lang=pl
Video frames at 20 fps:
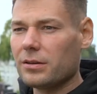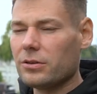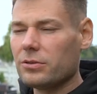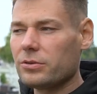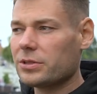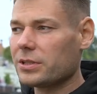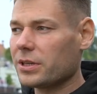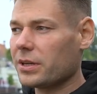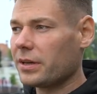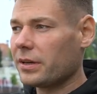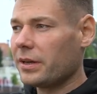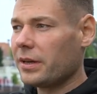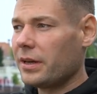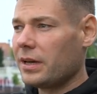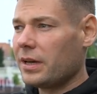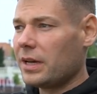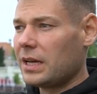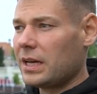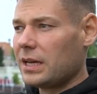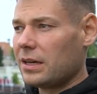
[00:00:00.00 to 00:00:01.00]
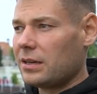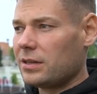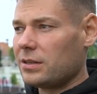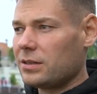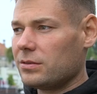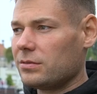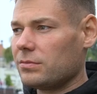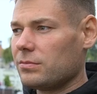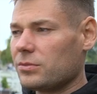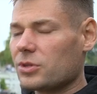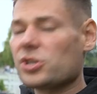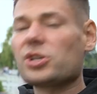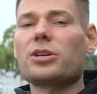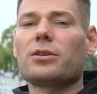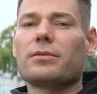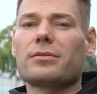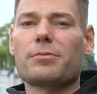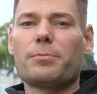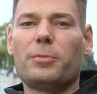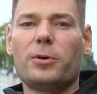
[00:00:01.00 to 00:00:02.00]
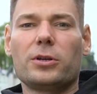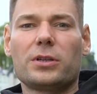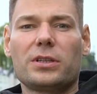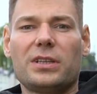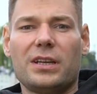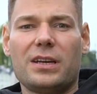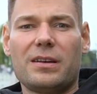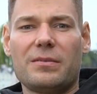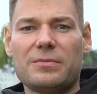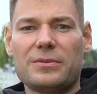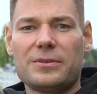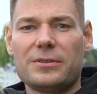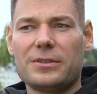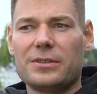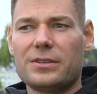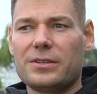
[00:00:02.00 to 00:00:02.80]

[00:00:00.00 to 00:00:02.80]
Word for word: ludzie żyją sportem, y,